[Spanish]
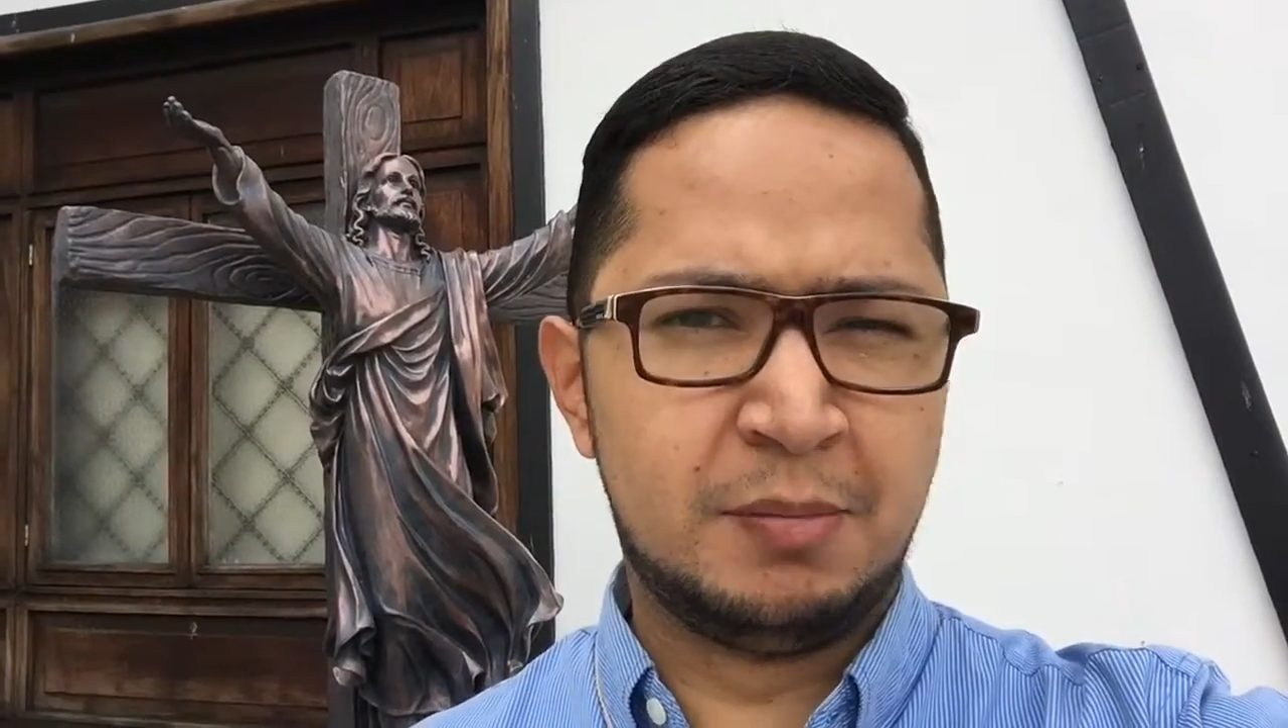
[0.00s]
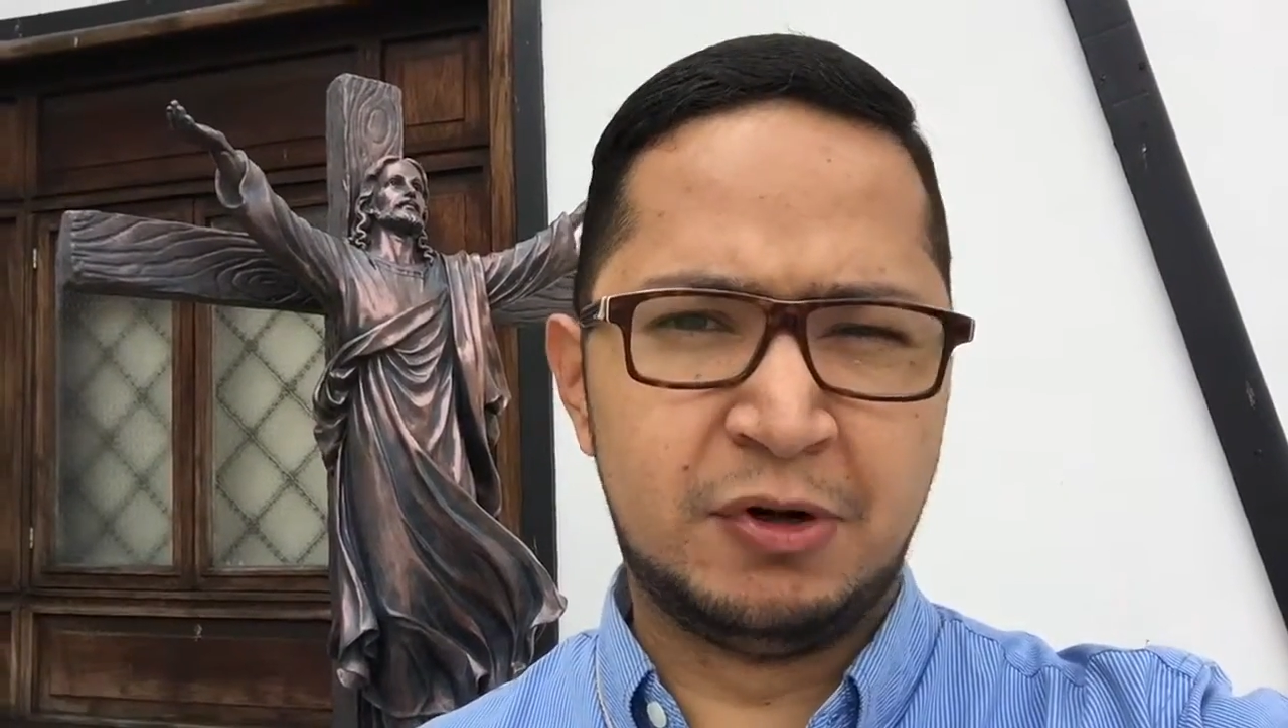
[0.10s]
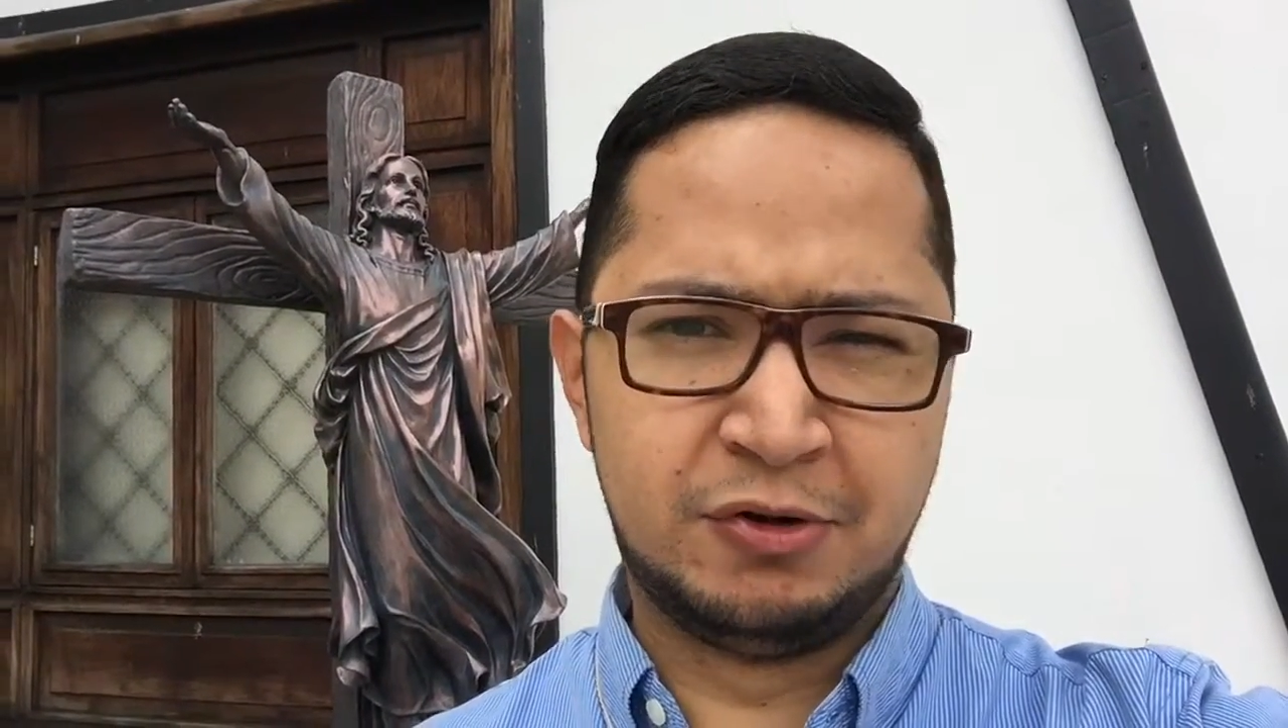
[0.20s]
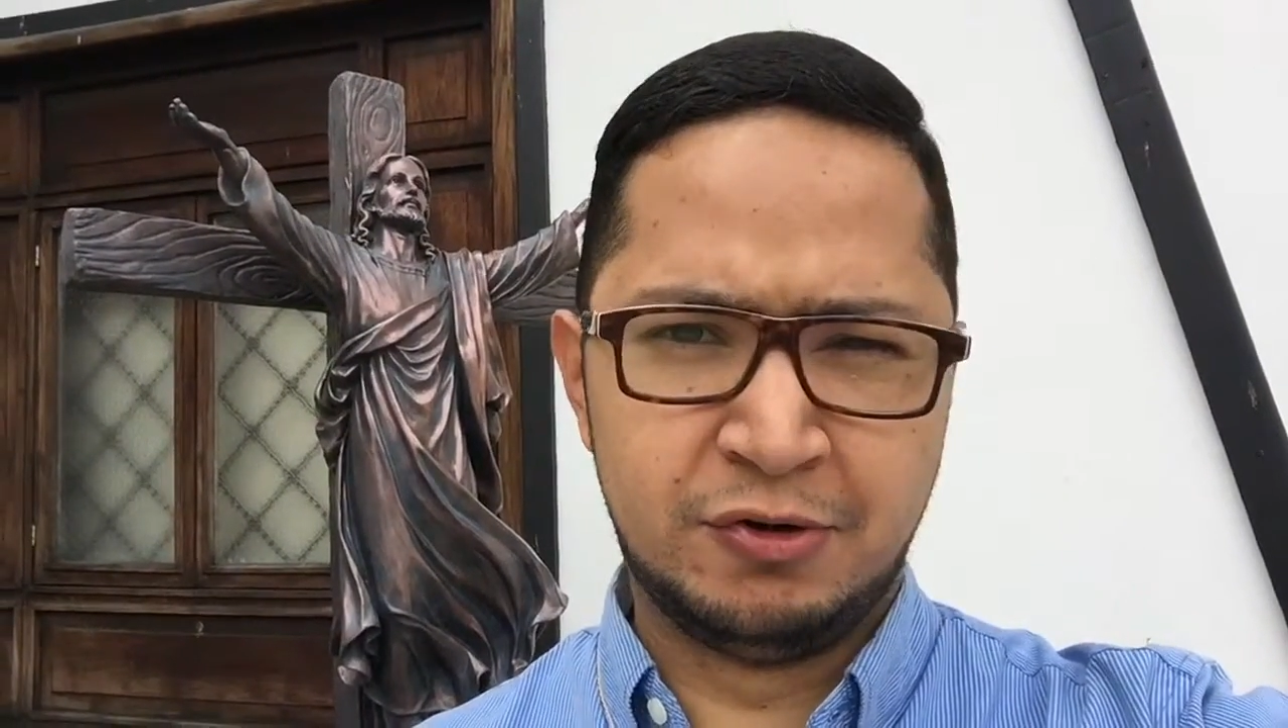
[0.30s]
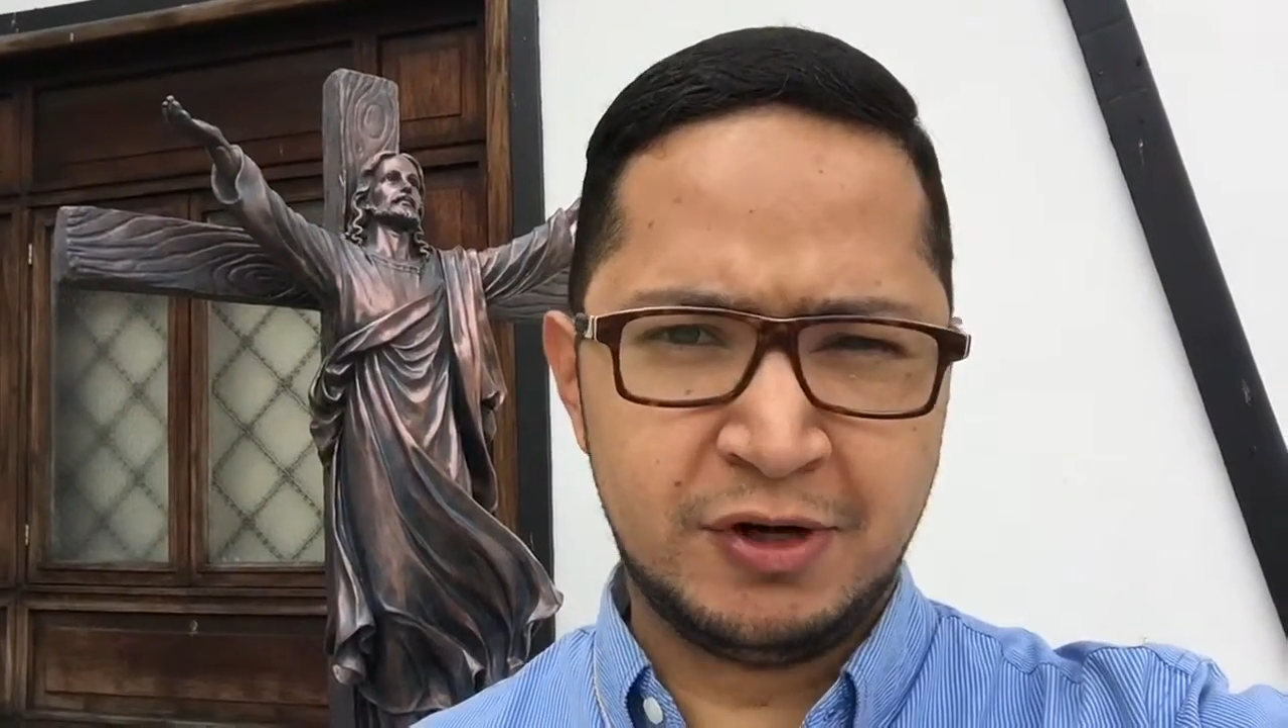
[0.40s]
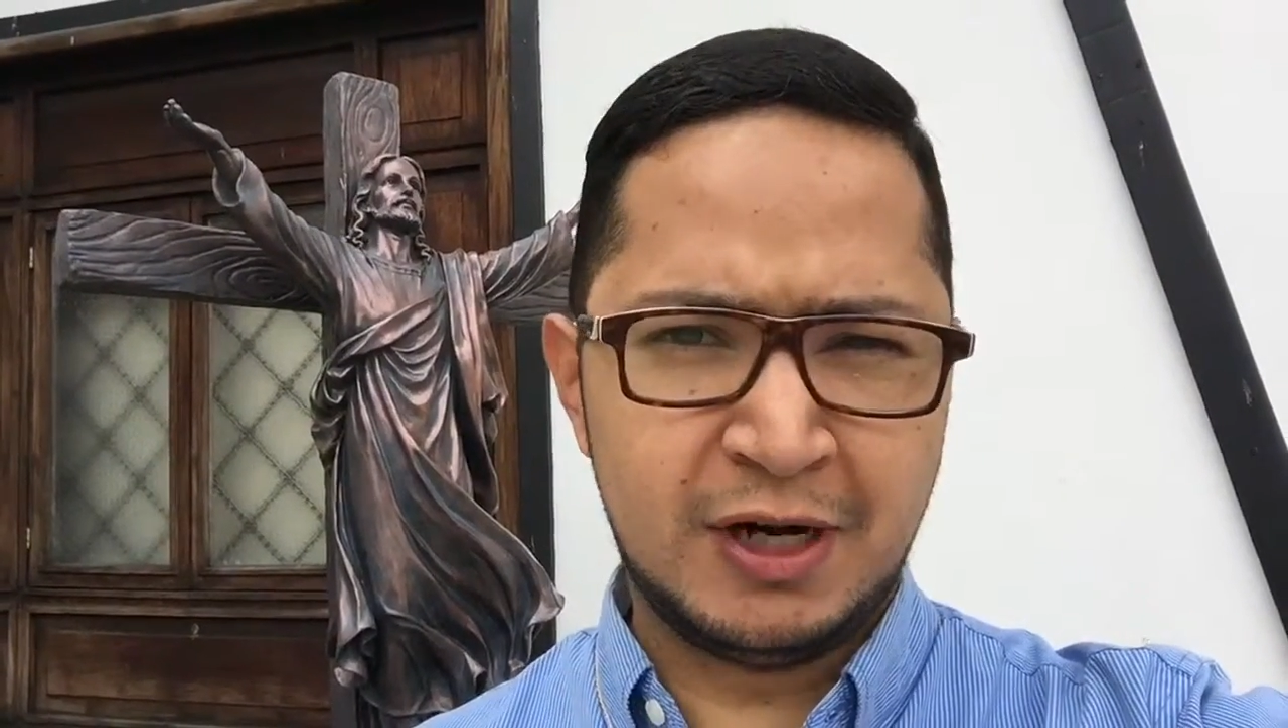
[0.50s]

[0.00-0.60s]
pero nos